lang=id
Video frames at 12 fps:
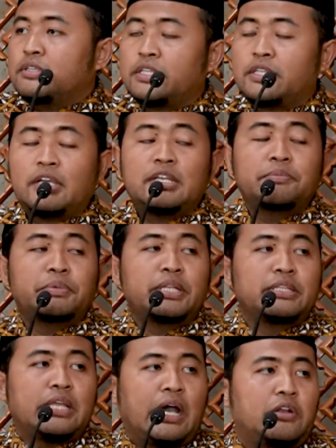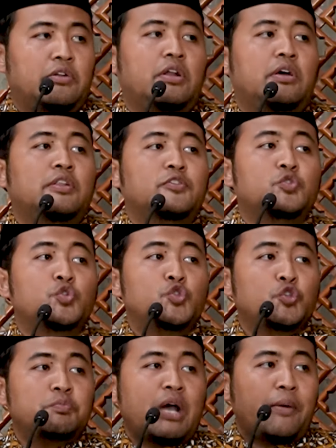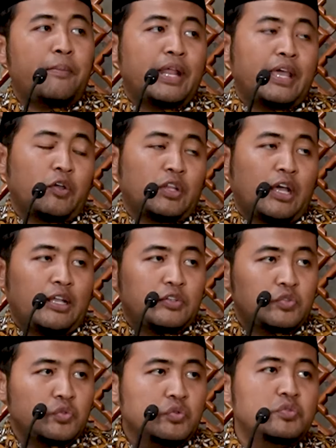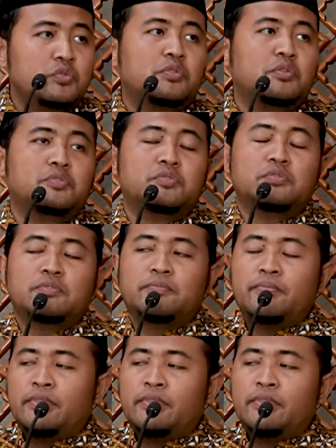ketika diperintahkan oleh Allah sujud maka malaikat akan sujud terus